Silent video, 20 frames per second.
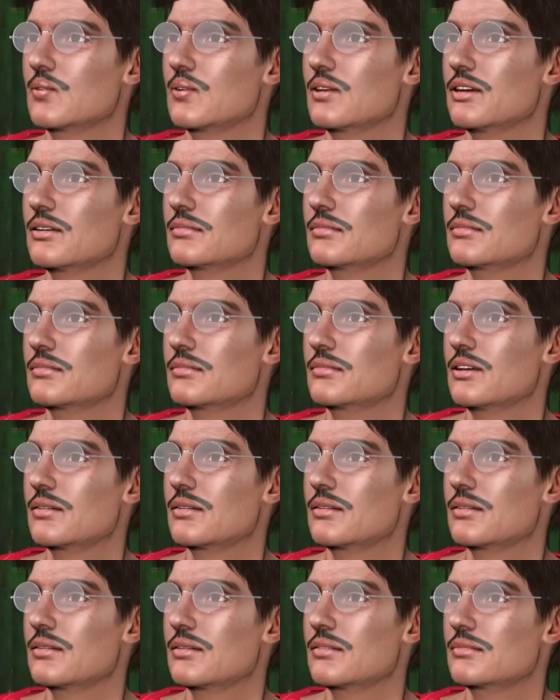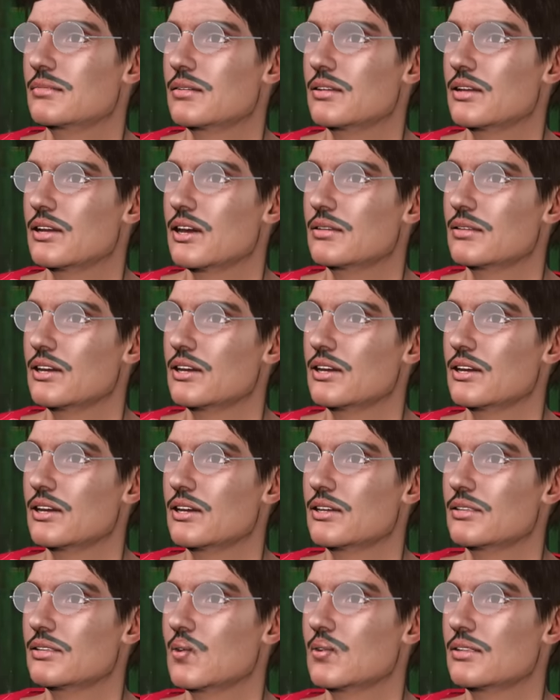ఏంటి ఇది చల్లని
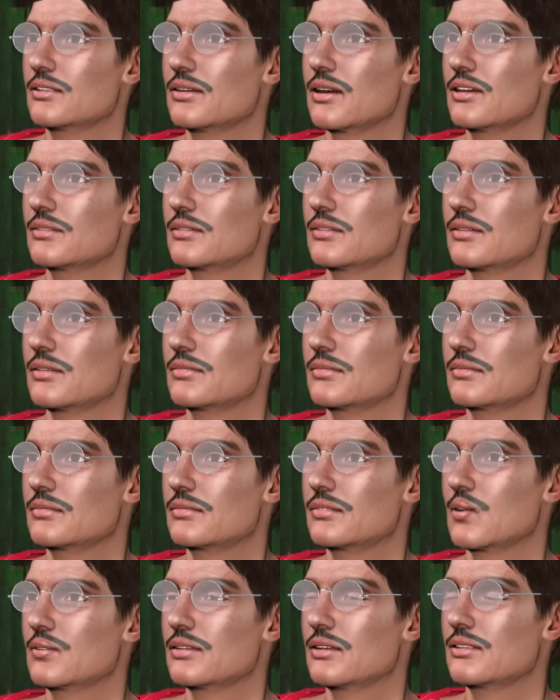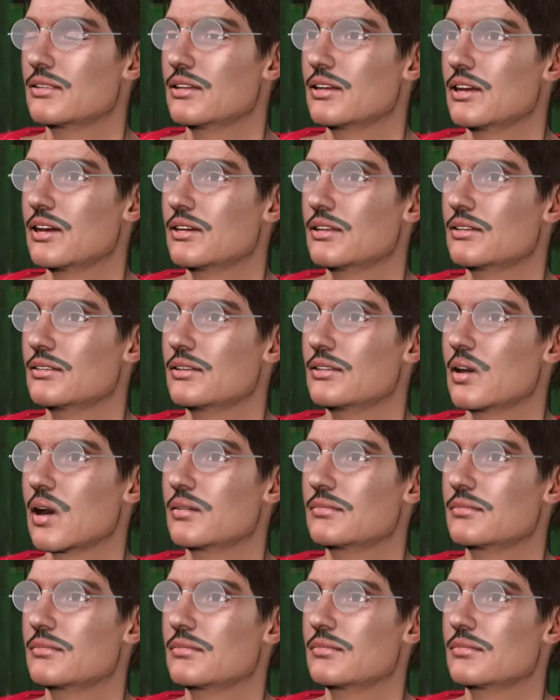నీళ్ళు తెమ్మంటే ఉడుకుడుకు నీళ్ళు తెచ్చావు